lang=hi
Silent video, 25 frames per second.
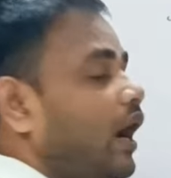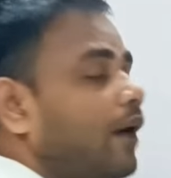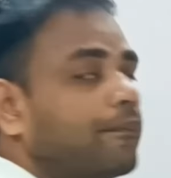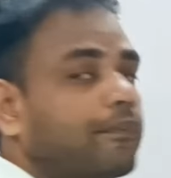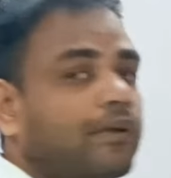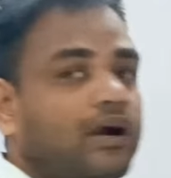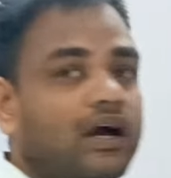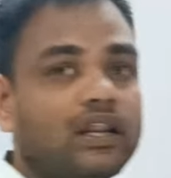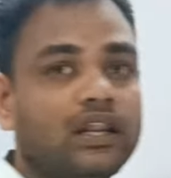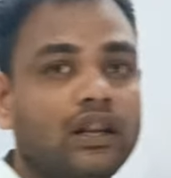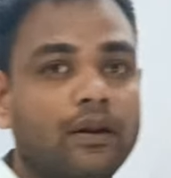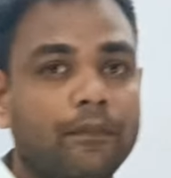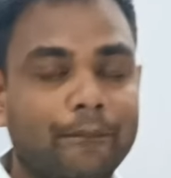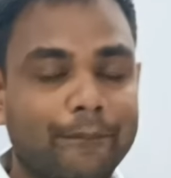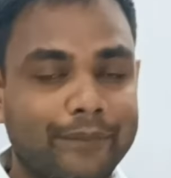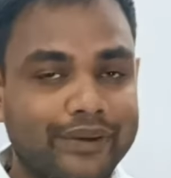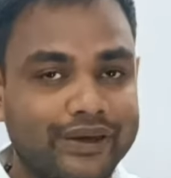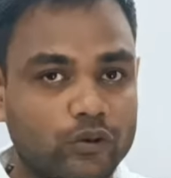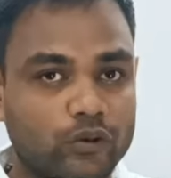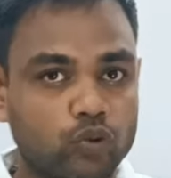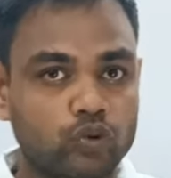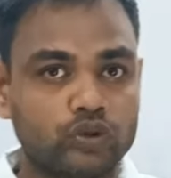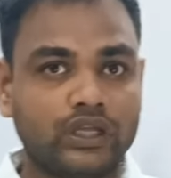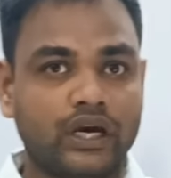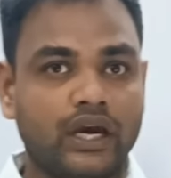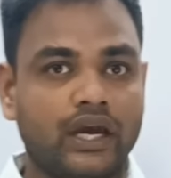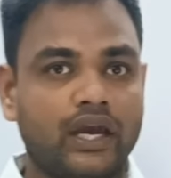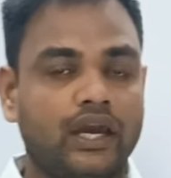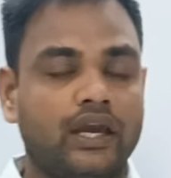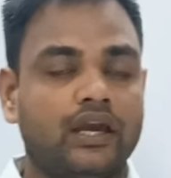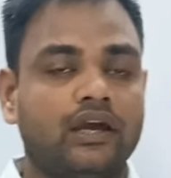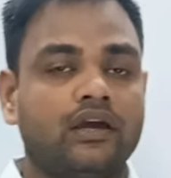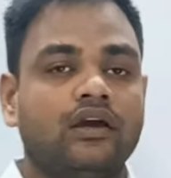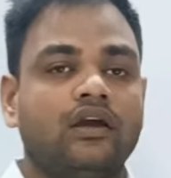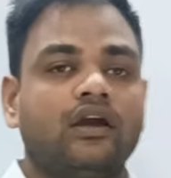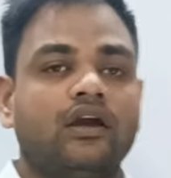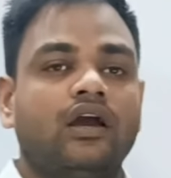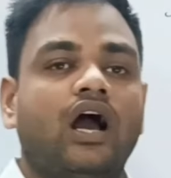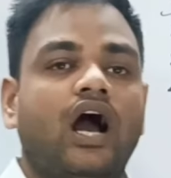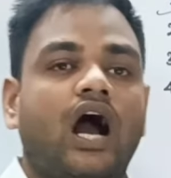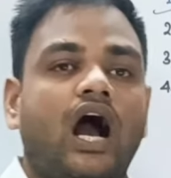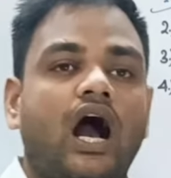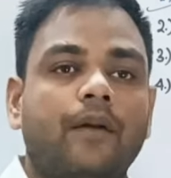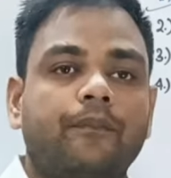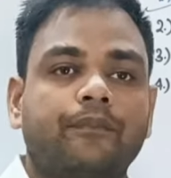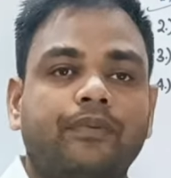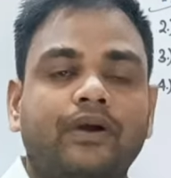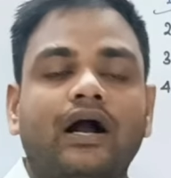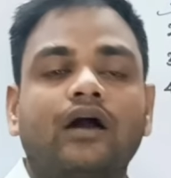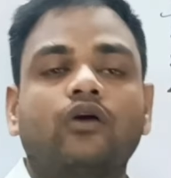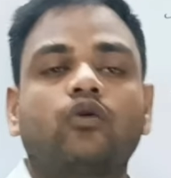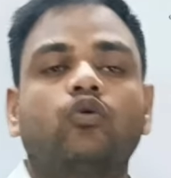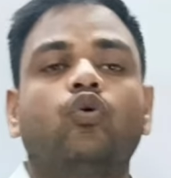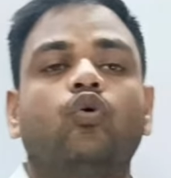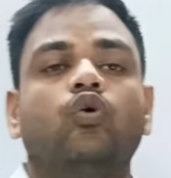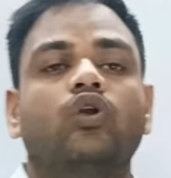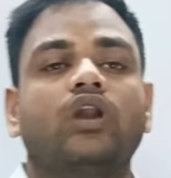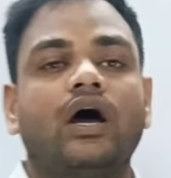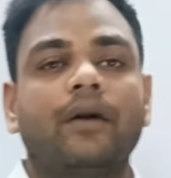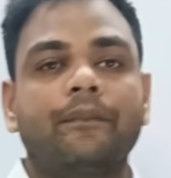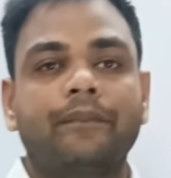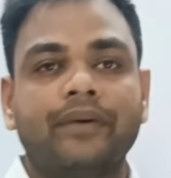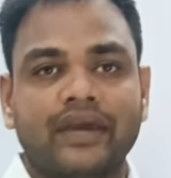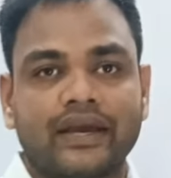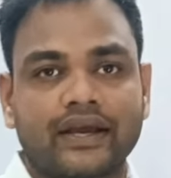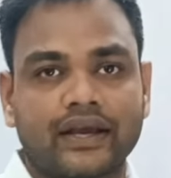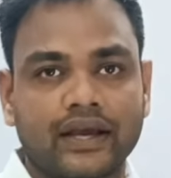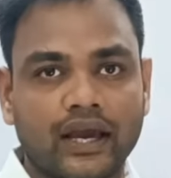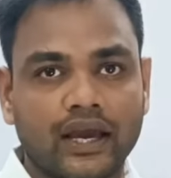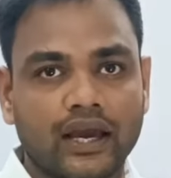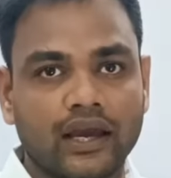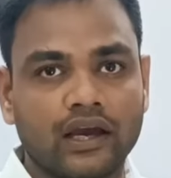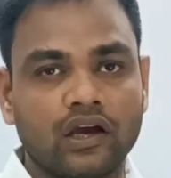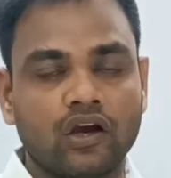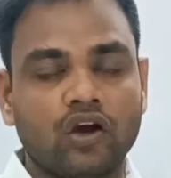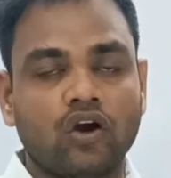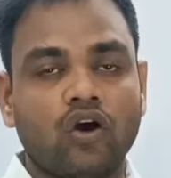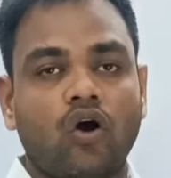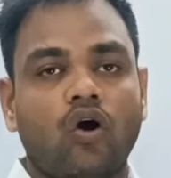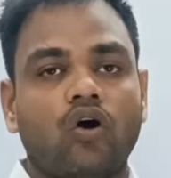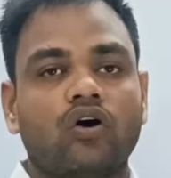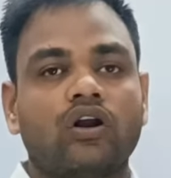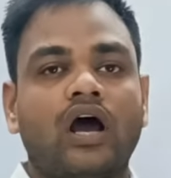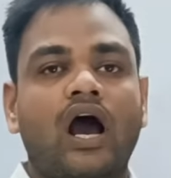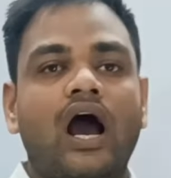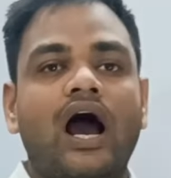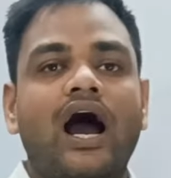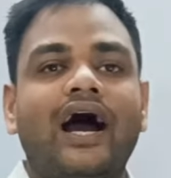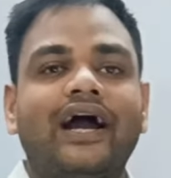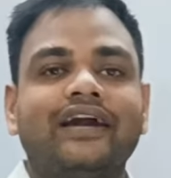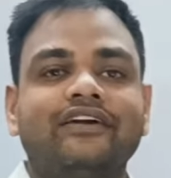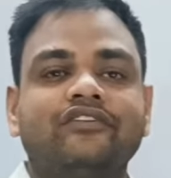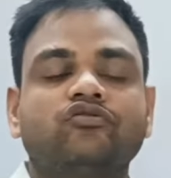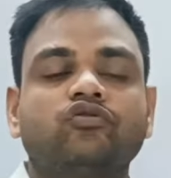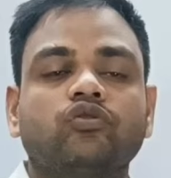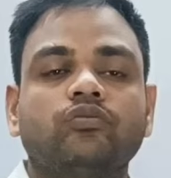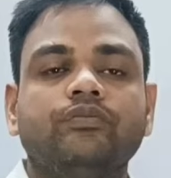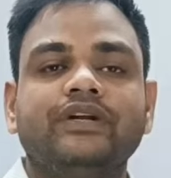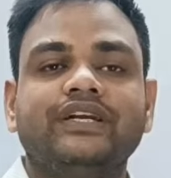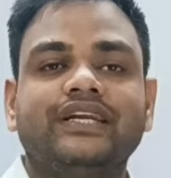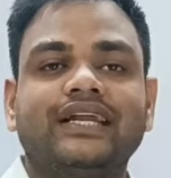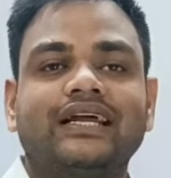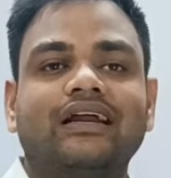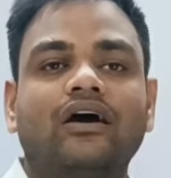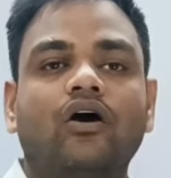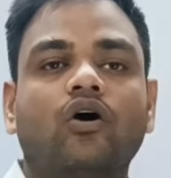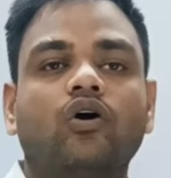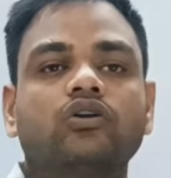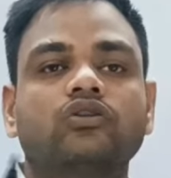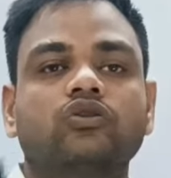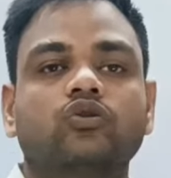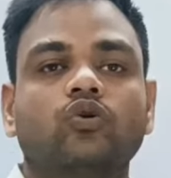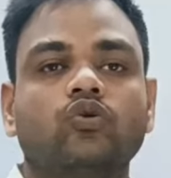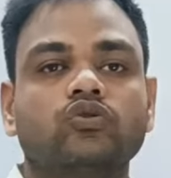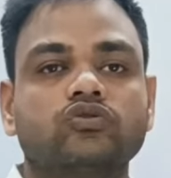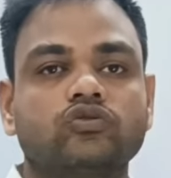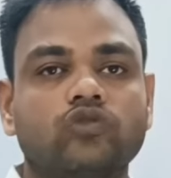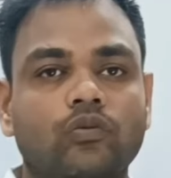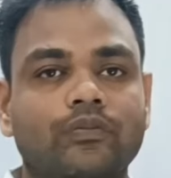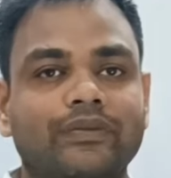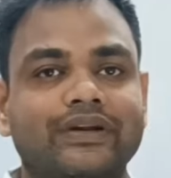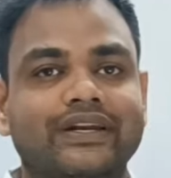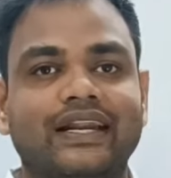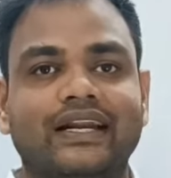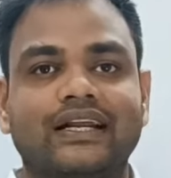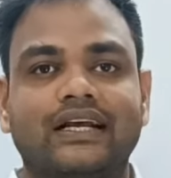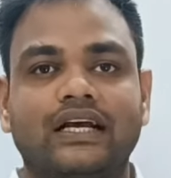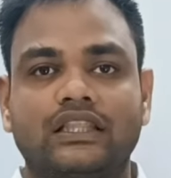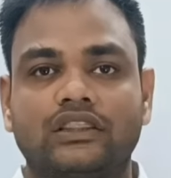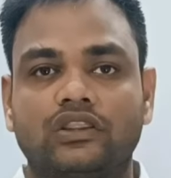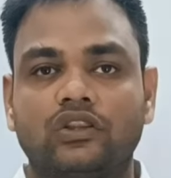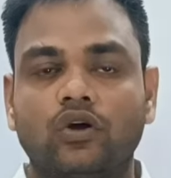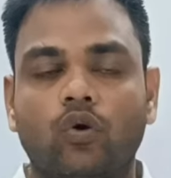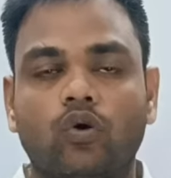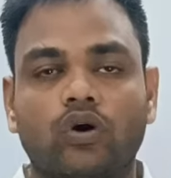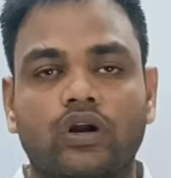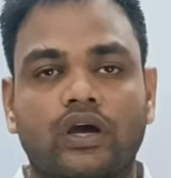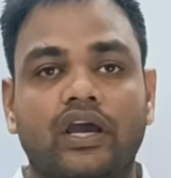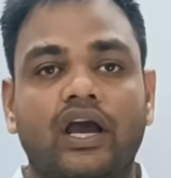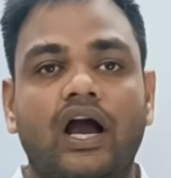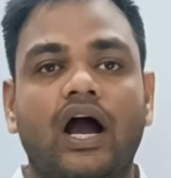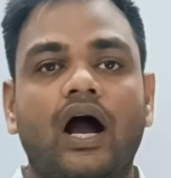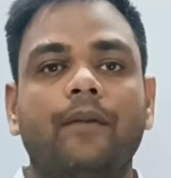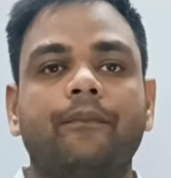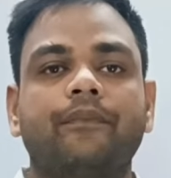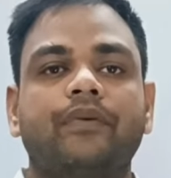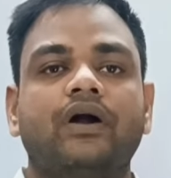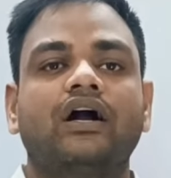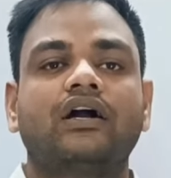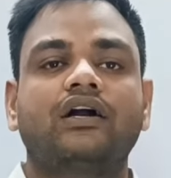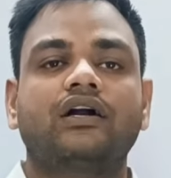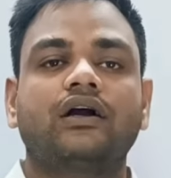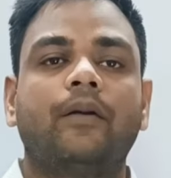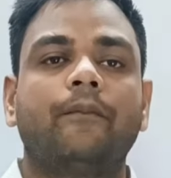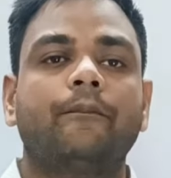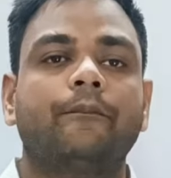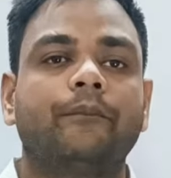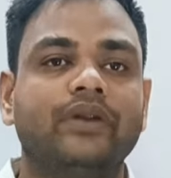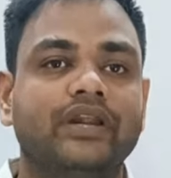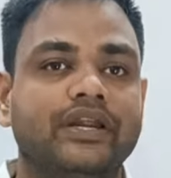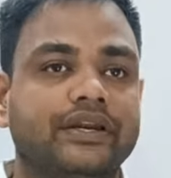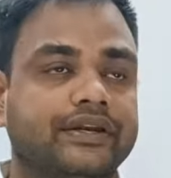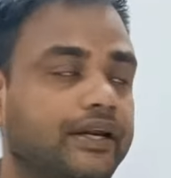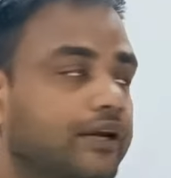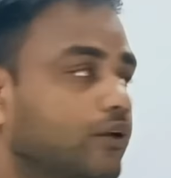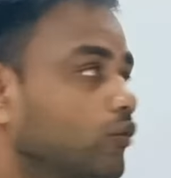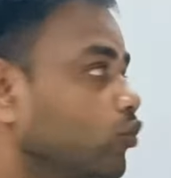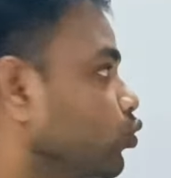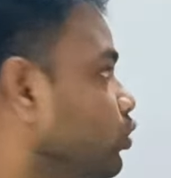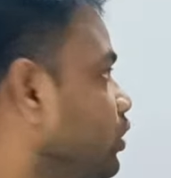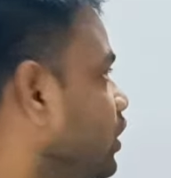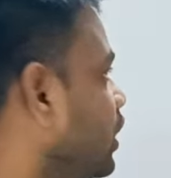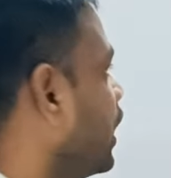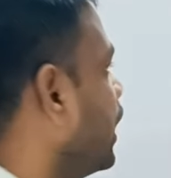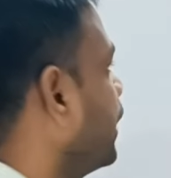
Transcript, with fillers: आपका लंबी कूद है आपका गोला फेंक है और 800 मीटर और 200 मीटर का दौड़ है आपका कंप्लीट है टोटल